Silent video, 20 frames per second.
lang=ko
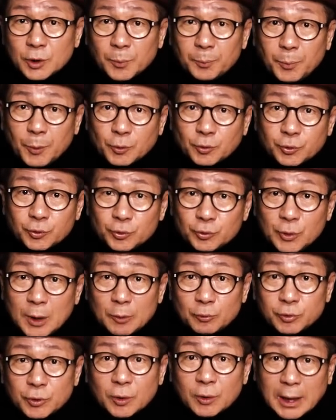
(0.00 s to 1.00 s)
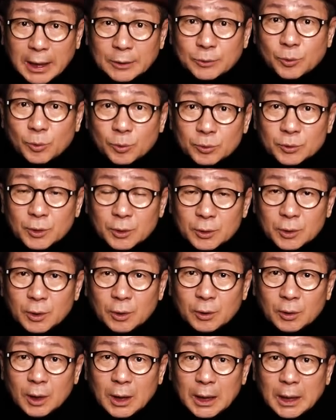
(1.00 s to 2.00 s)
첩보 수준에 우선
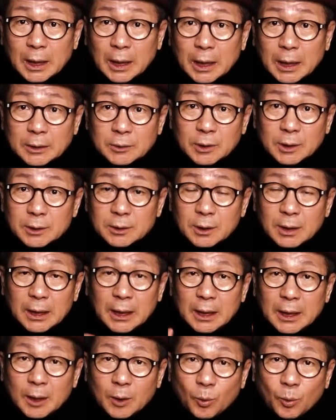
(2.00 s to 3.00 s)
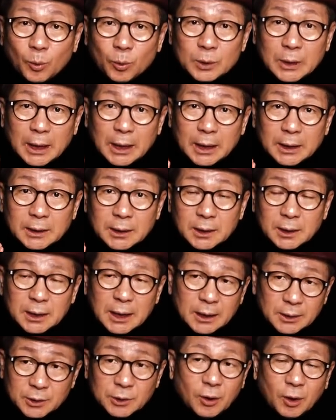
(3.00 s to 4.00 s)
가져오거든요. 가져와서 오다가 이제
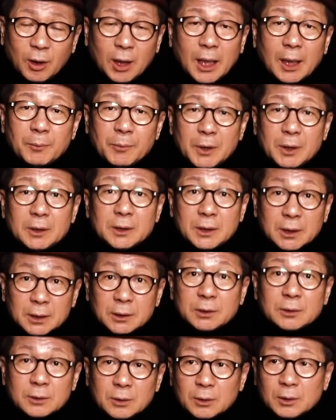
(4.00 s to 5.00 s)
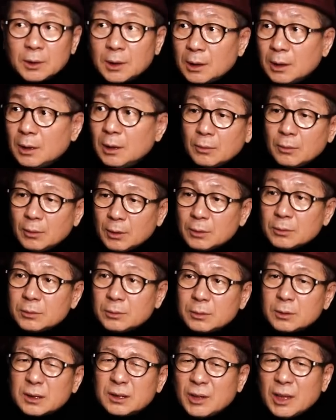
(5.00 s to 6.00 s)
야 써 하면 이제 쓰는 건데 어, 이거
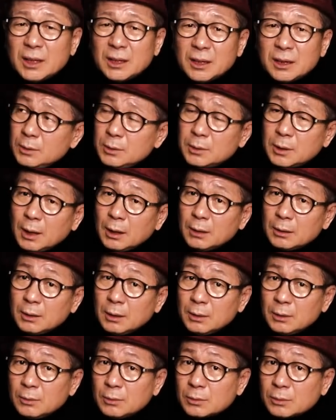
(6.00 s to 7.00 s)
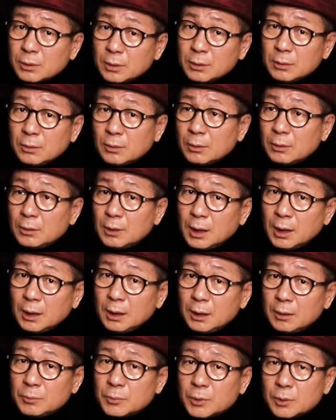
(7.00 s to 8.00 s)
그랬냐 이상하다 이거 큰
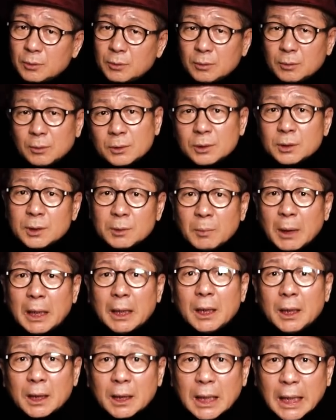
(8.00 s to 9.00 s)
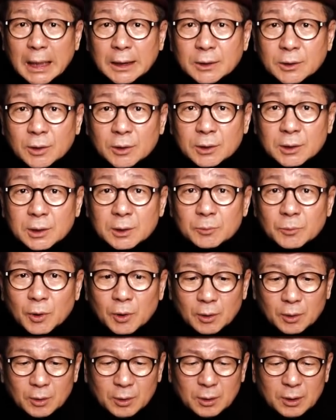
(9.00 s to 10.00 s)
건데 이러면서도 쓰지 말라니까 안 썼지
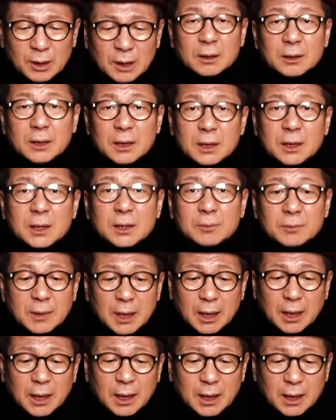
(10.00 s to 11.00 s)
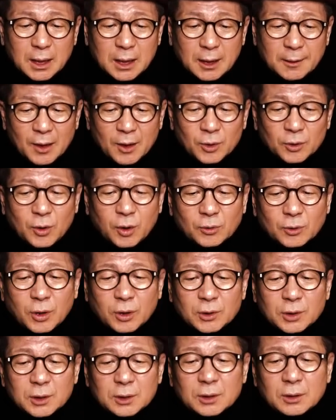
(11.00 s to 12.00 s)
뭐 근데 지금 생각하니까 열통
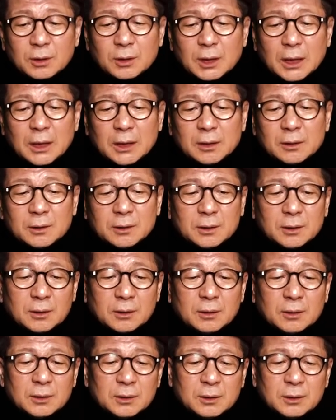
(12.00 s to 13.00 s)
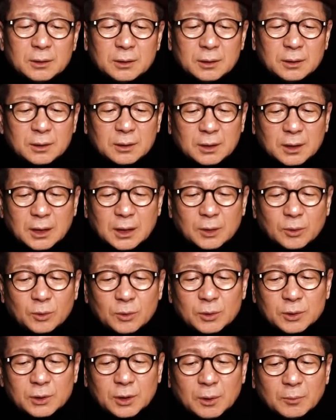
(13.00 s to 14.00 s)
터지는 거다 이거죠 지금 그렇게
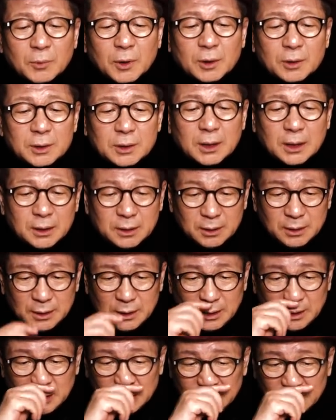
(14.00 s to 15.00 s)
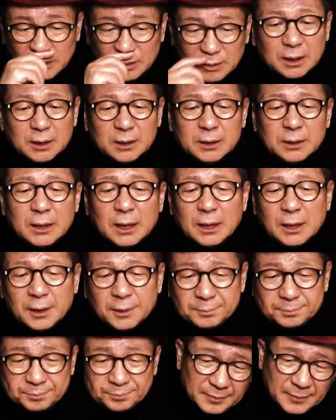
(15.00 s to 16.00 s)
돈을 처먹었냐 이런 얘기죠
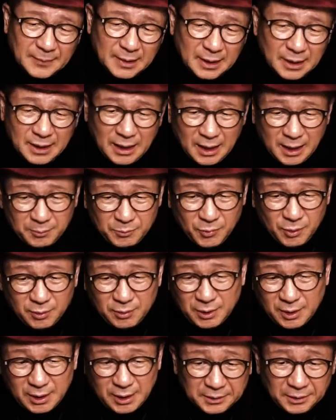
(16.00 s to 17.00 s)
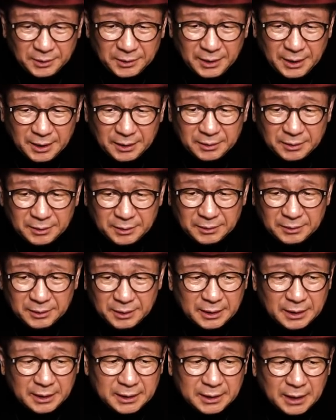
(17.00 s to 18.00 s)
근데 이 사람도 그렇게 썼네요
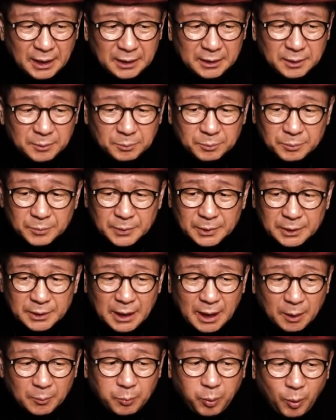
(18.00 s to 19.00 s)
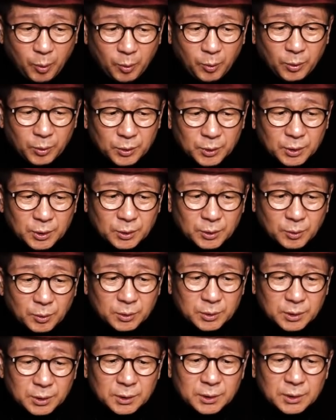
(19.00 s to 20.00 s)
기자는 그냥 보고
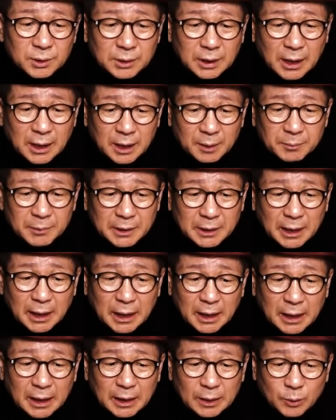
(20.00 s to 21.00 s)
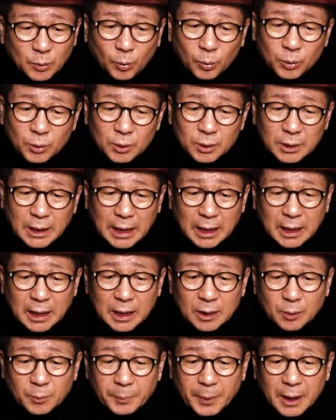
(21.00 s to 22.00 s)
듣고 쓰는 사람이다 돈을
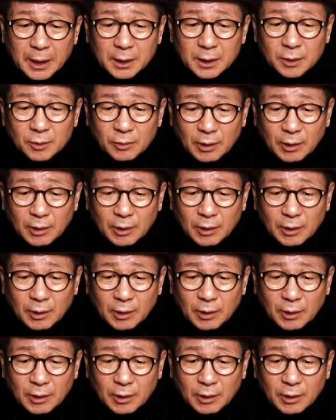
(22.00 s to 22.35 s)
대가로 펜을